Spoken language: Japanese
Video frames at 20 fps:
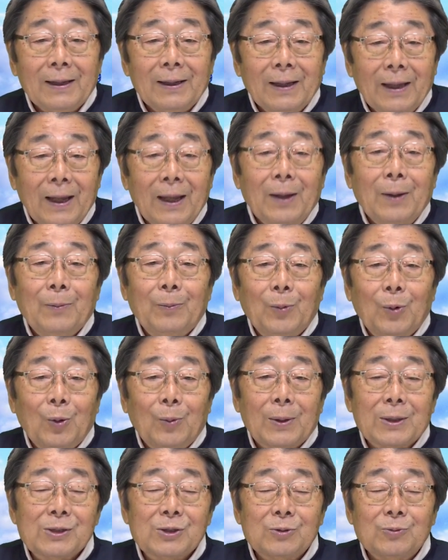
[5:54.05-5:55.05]
えも
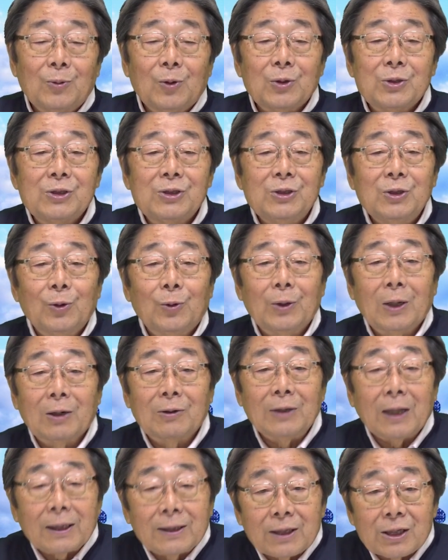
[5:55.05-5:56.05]
うマスクも必要な
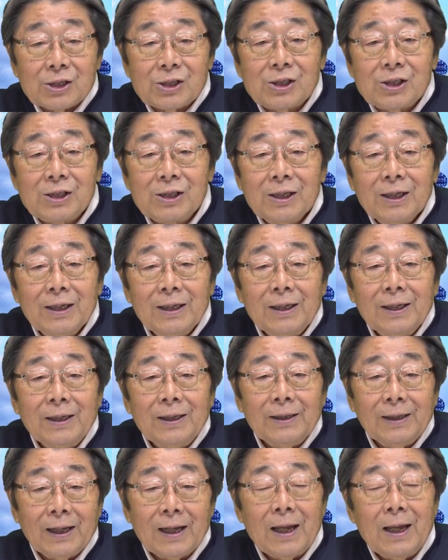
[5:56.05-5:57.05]
くなったし、
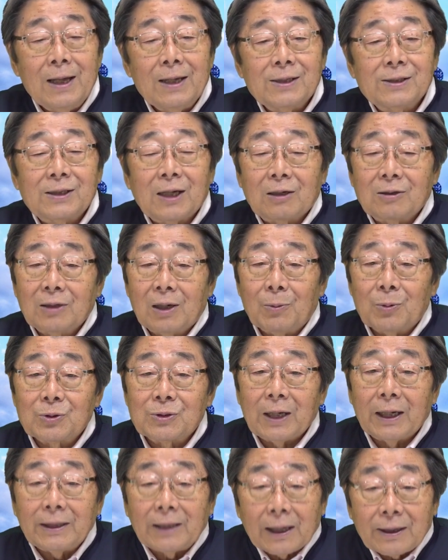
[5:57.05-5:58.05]
ね、桜も
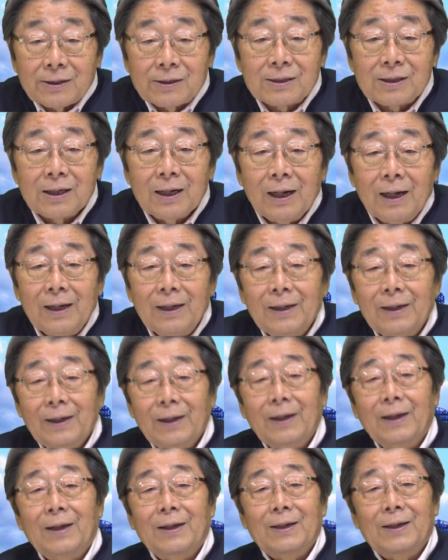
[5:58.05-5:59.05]
咲いたし
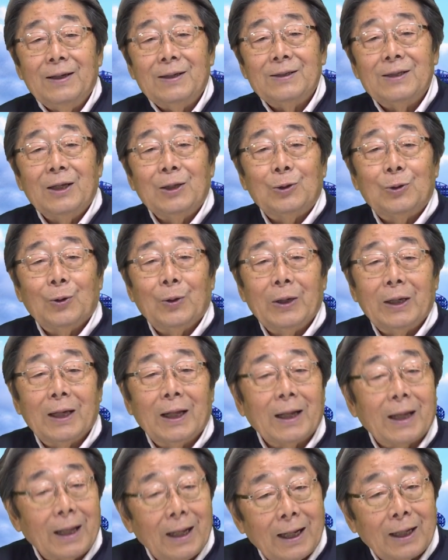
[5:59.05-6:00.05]
え銭湯行
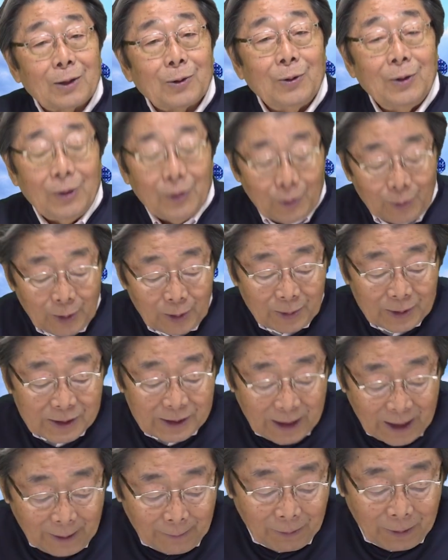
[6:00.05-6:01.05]
かなきゃなと思いま
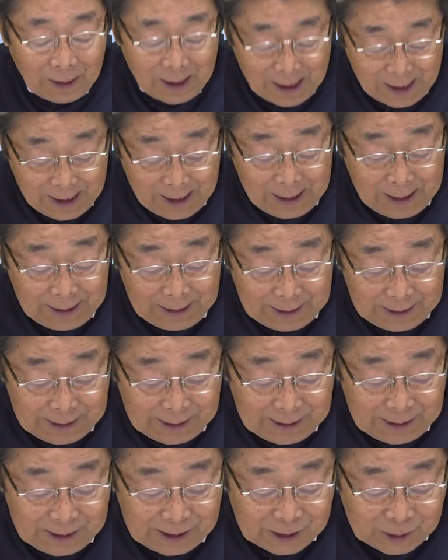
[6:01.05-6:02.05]
すね
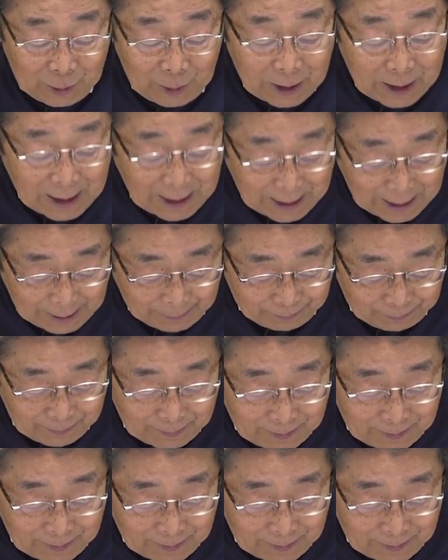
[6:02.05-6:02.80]
それから